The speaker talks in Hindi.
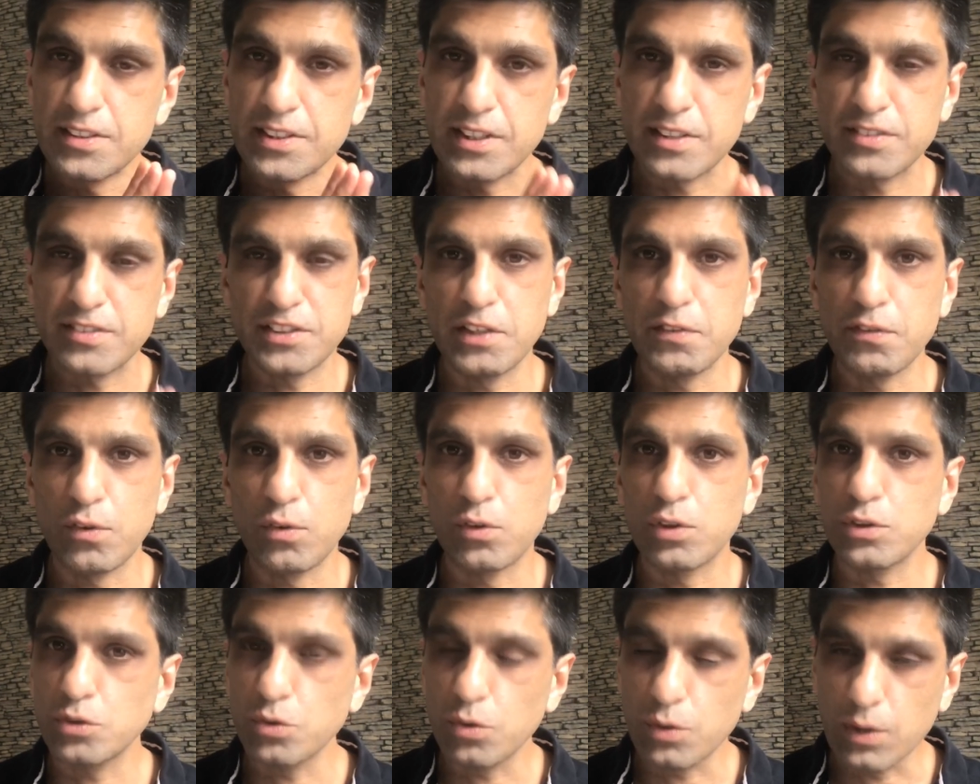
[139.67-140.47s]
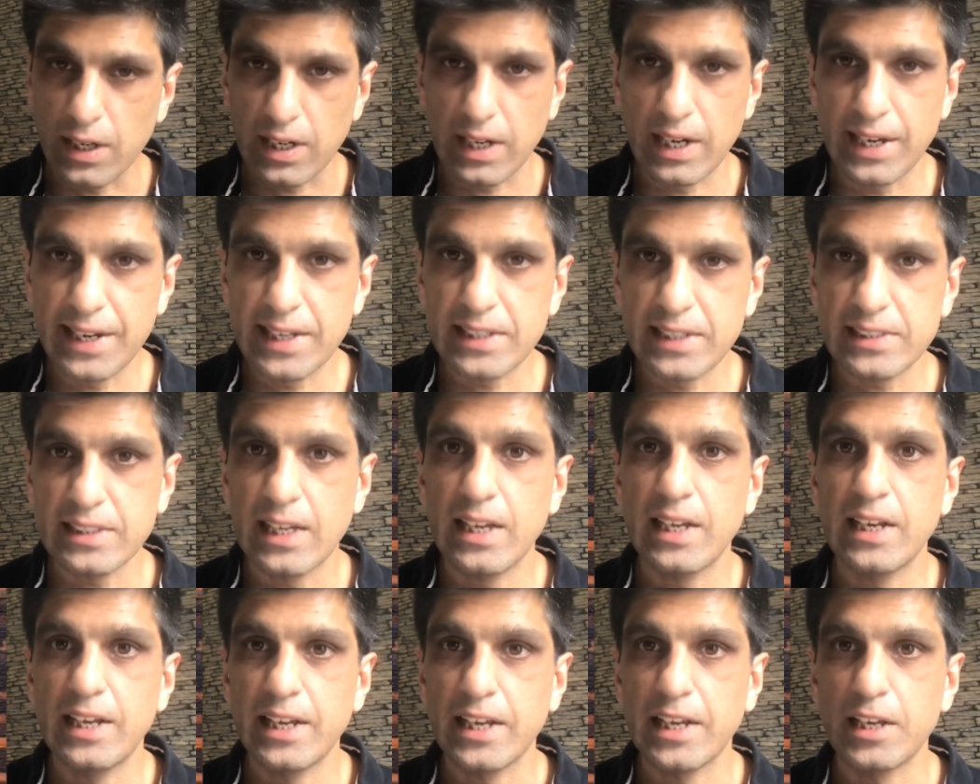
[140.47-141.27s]
64 तो कर लिया
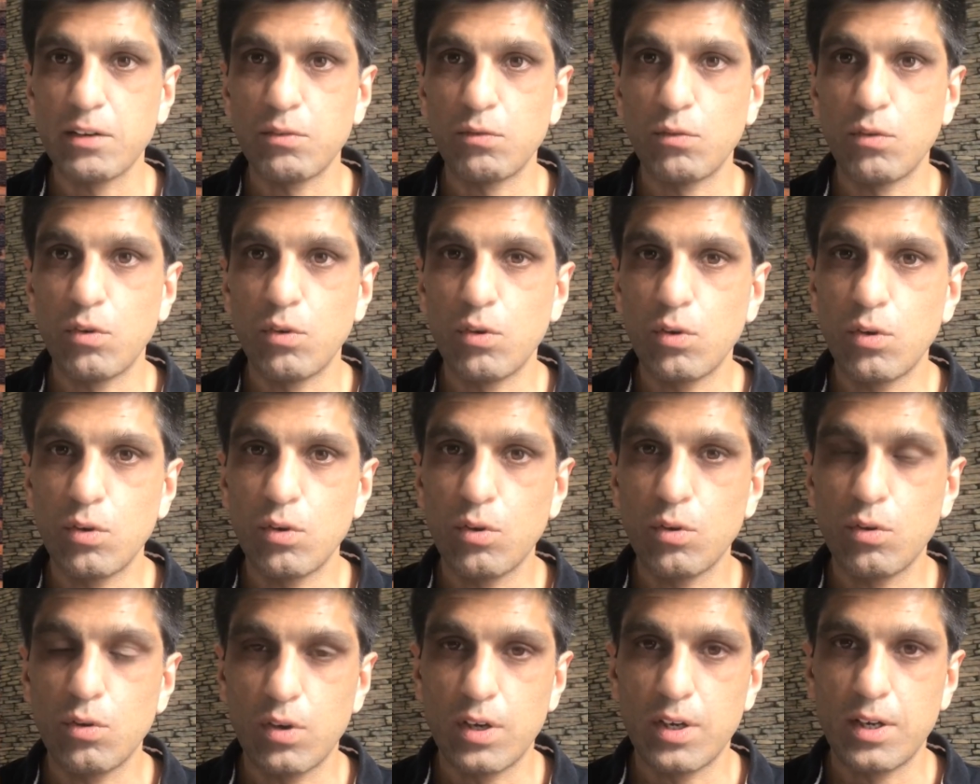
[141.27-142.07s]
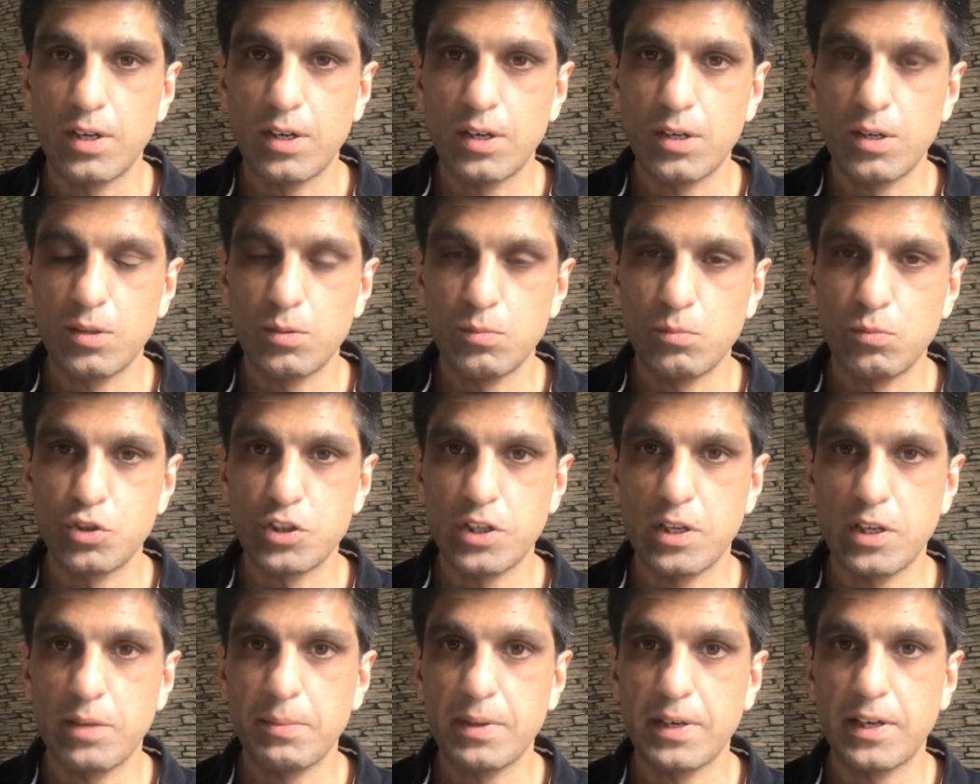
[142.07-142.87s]
था लेकिन वो
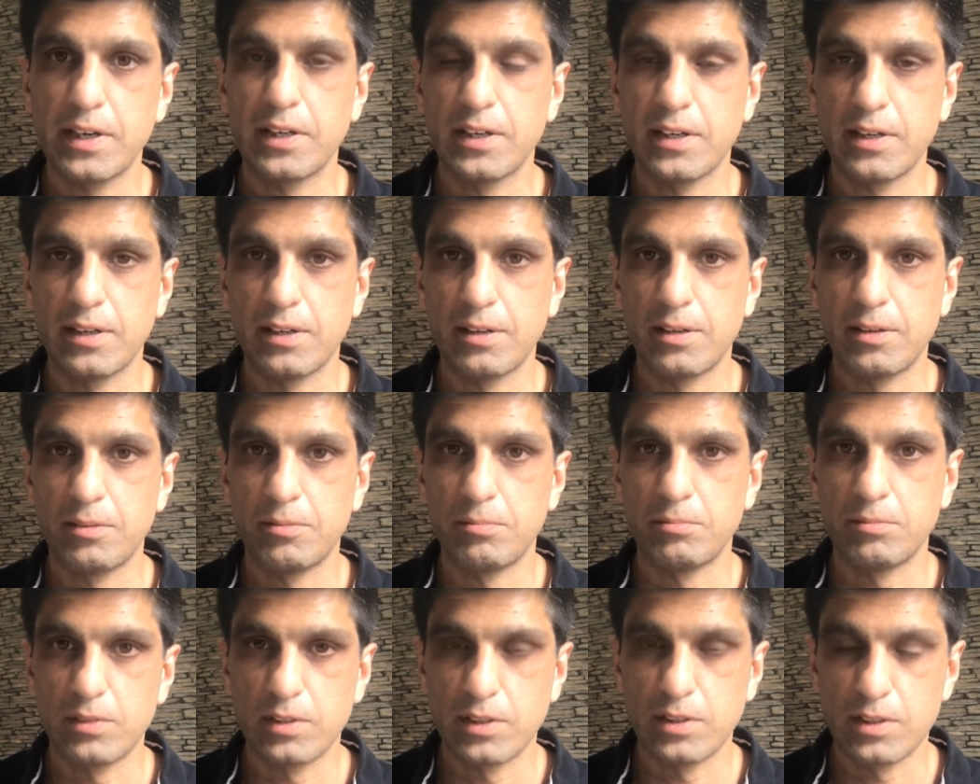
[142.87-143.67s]
मुझे मेरे